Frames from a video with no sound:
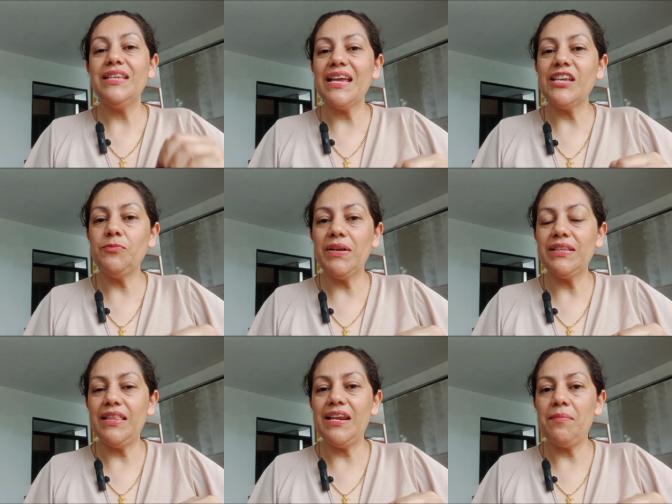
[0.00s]
Sé que es
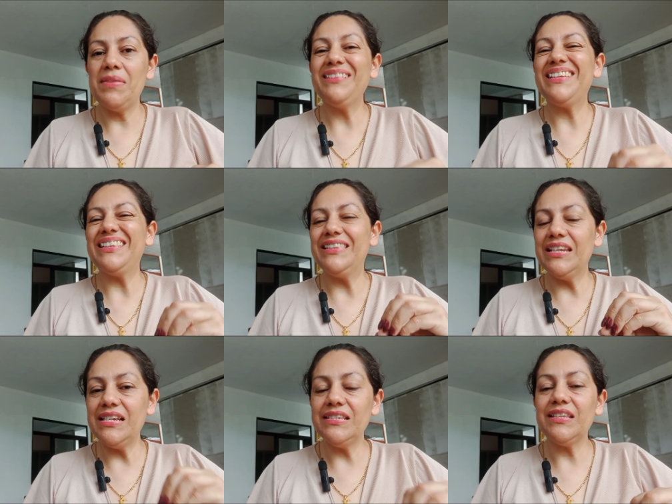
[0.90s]
verdaderamente
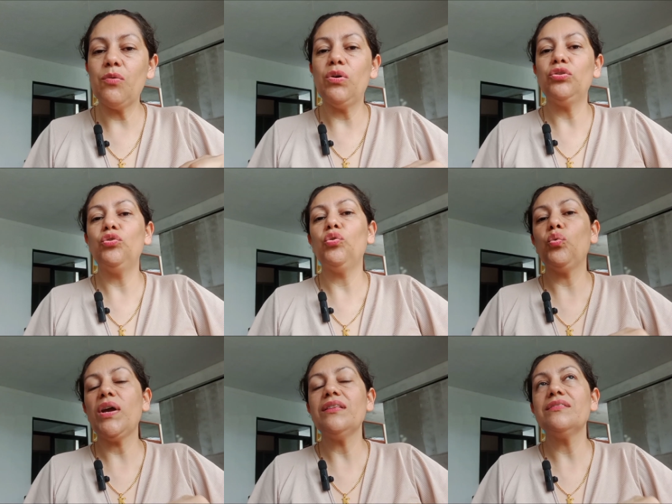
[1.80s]
triste cuando
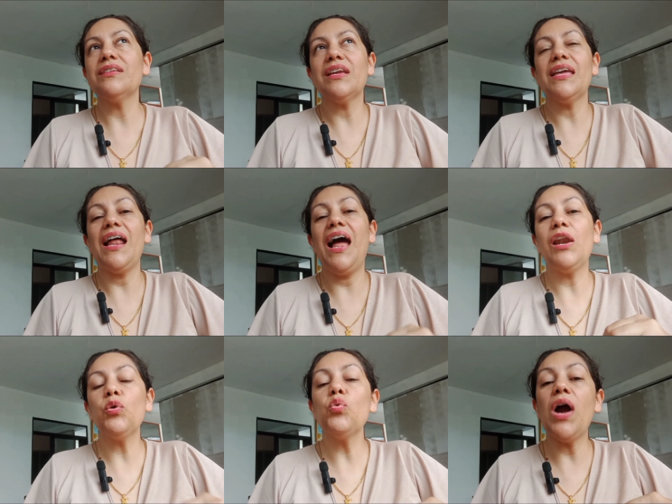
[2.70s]
no hay ni siquiera
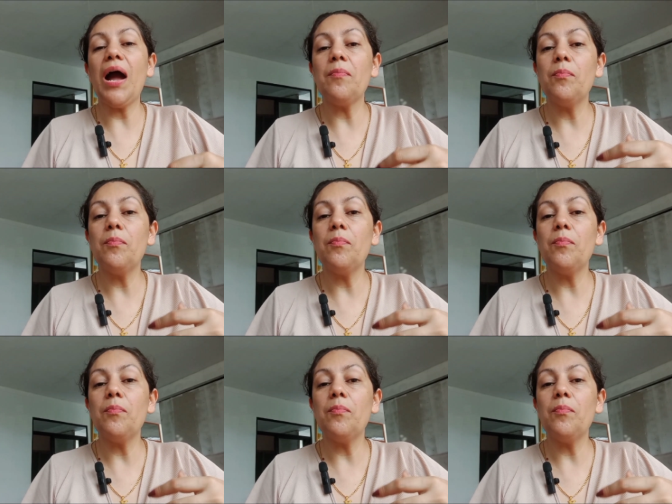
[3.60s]
algún